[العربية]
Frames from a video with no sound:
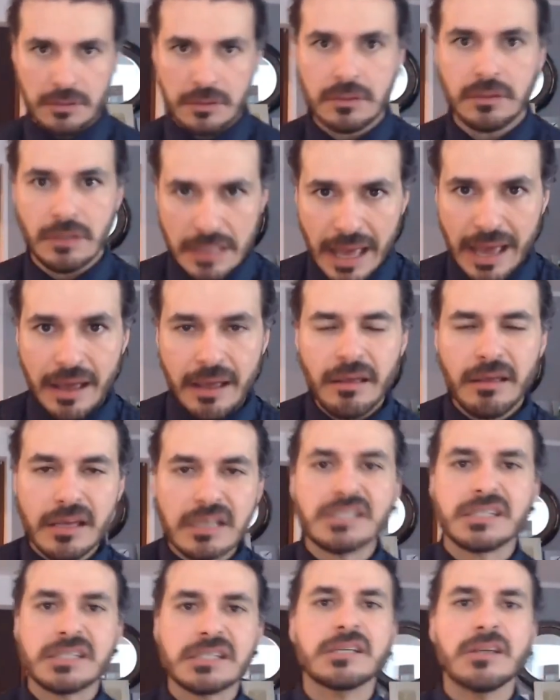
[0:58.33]
ده
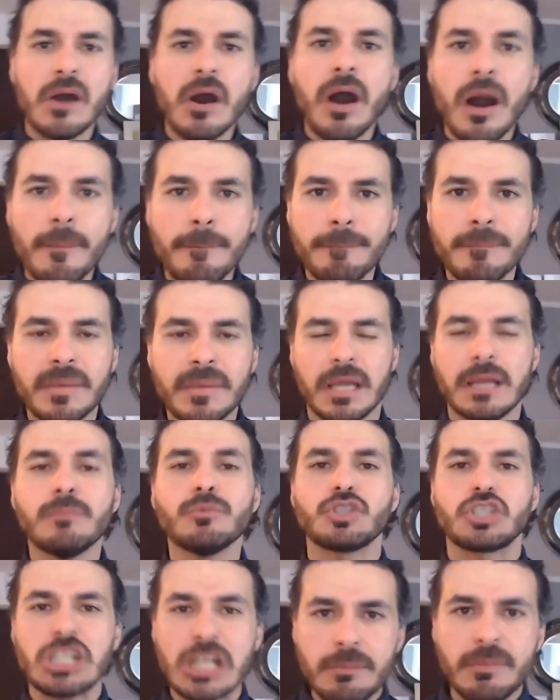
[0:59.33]
الصيام
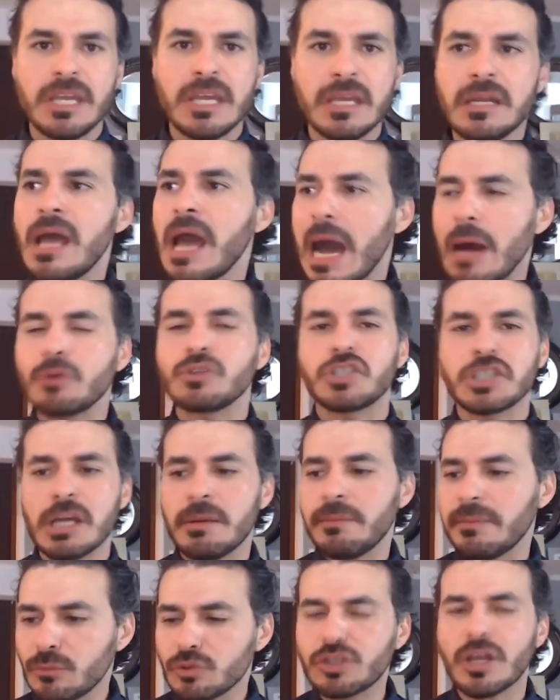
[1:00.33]
المسلمين او
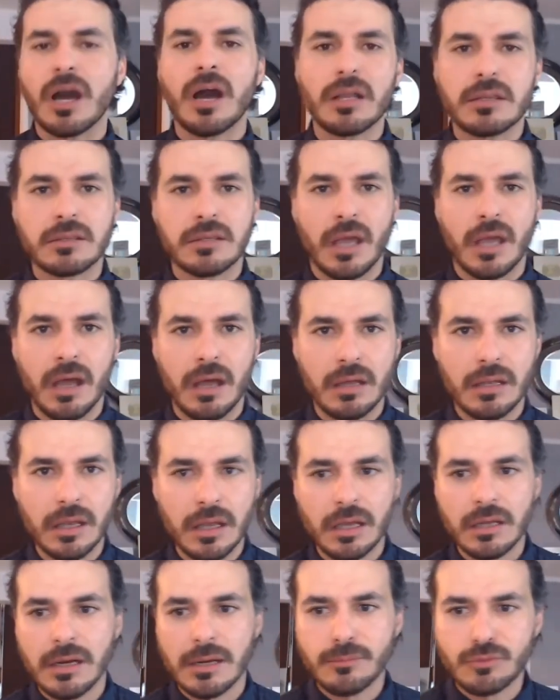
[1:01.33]
الصيام المتقطع
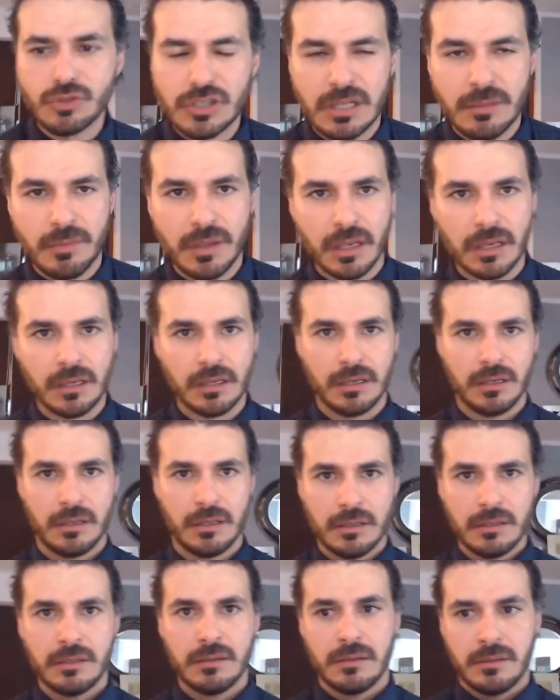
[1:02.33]
لغير المسلمين
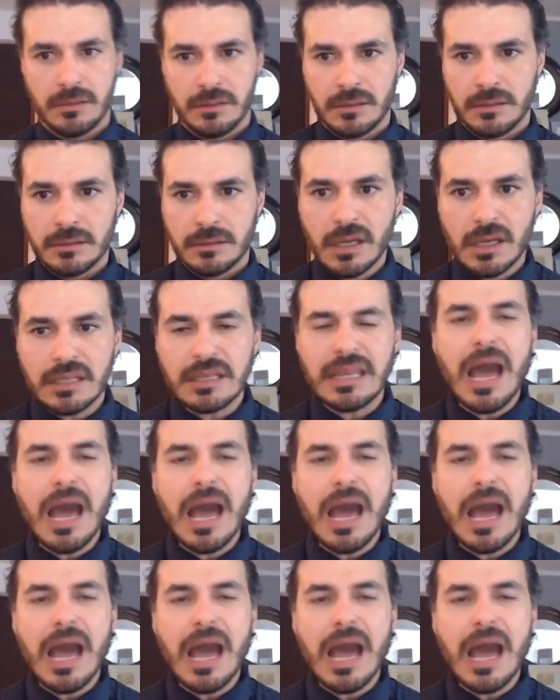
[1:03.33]
ده ده